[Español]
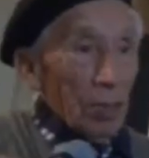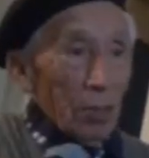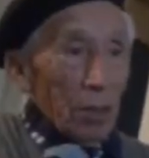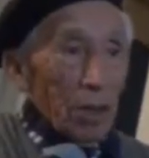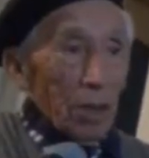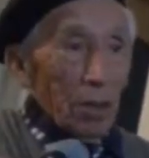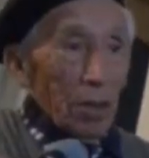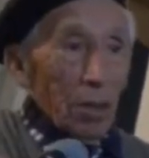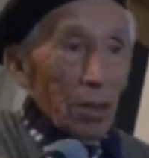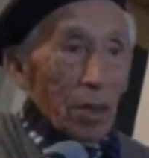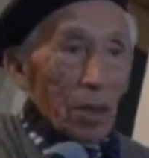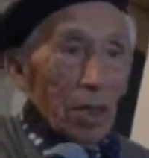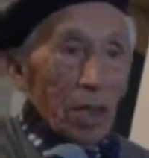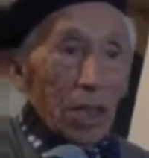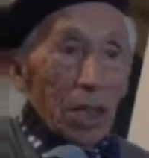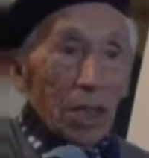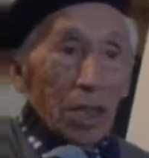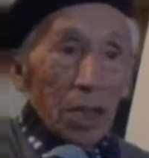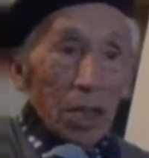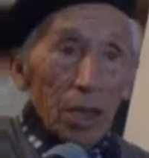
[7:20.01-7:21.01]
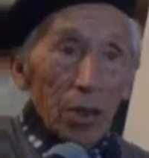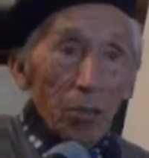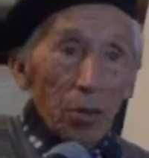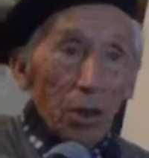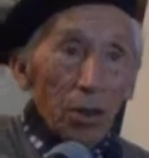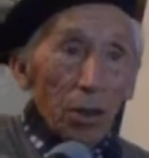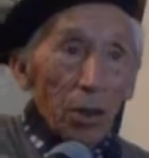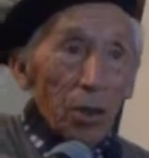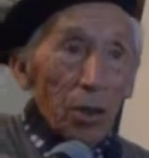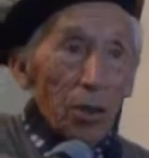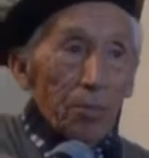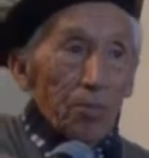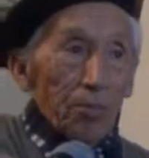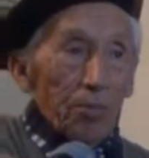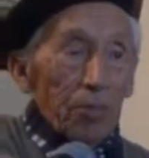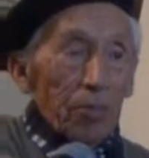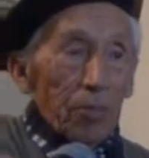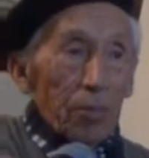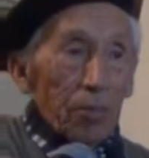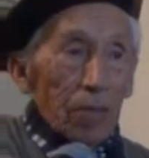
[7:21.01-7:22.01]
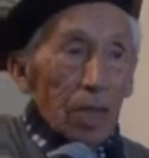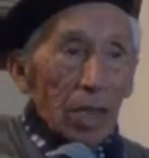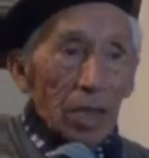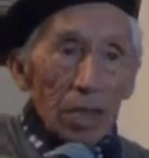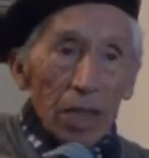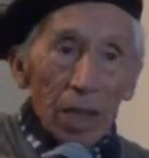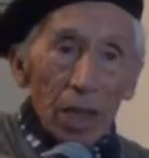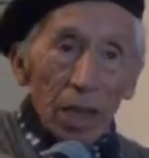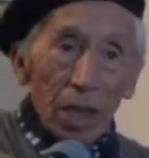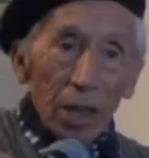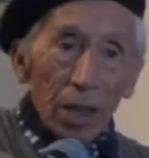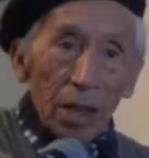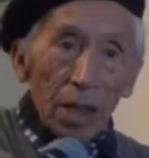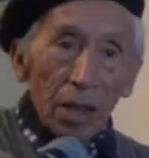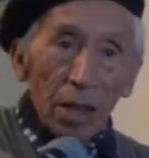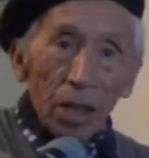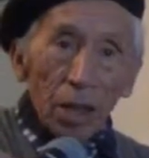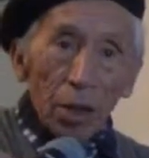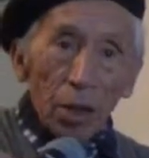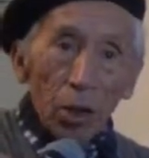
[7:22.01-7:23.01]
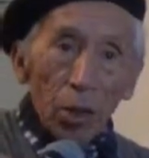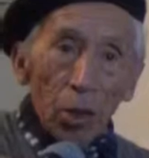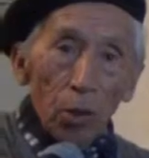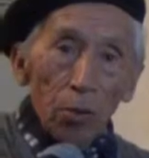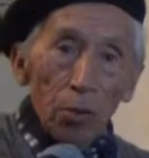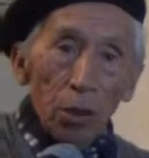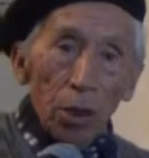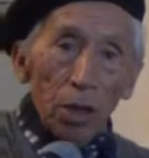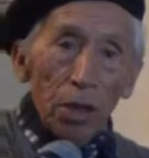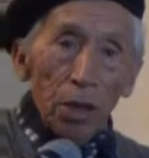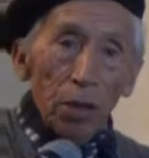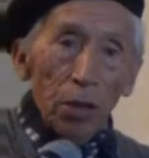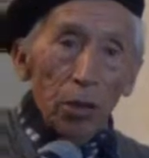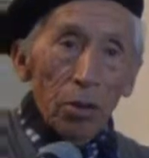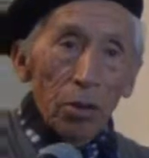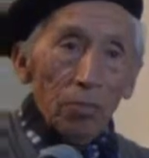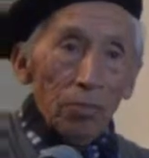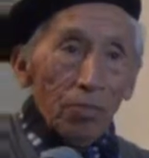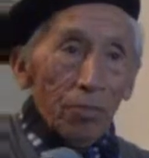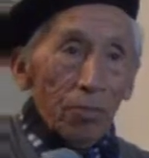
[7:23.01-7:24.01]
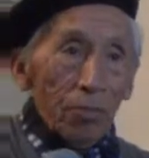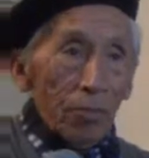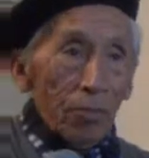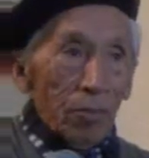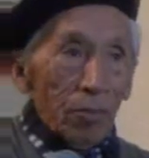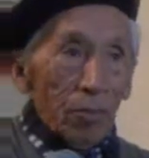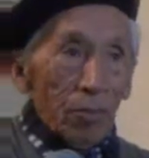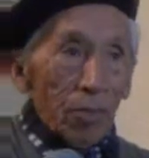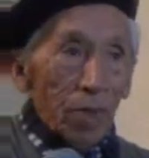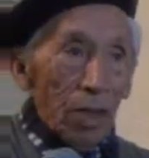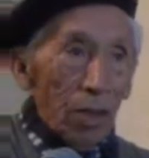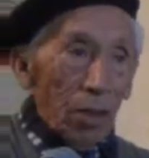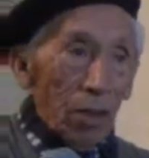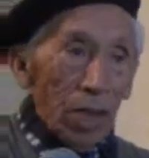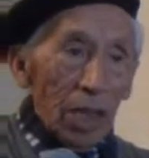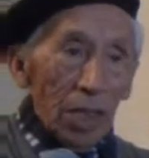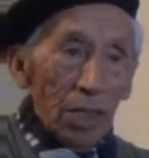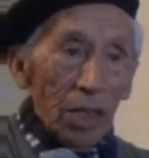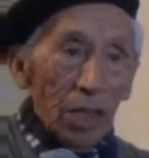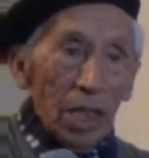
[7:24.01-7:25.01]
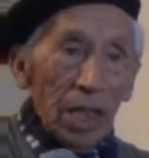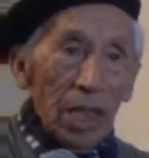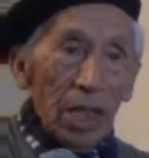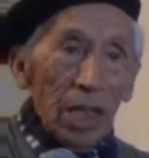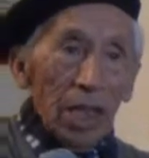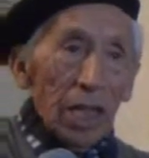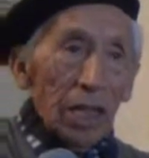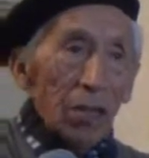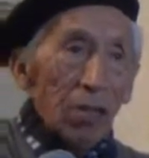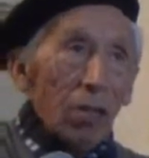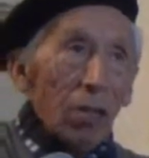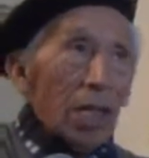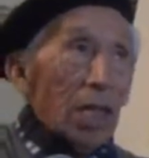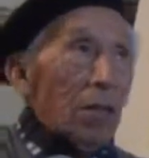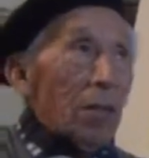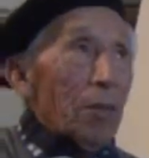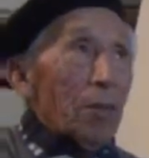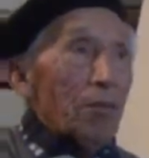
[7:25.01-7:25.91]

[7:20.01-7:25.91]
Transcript: Pero en el terremoto se deterioró un poquito con la tierra, con la...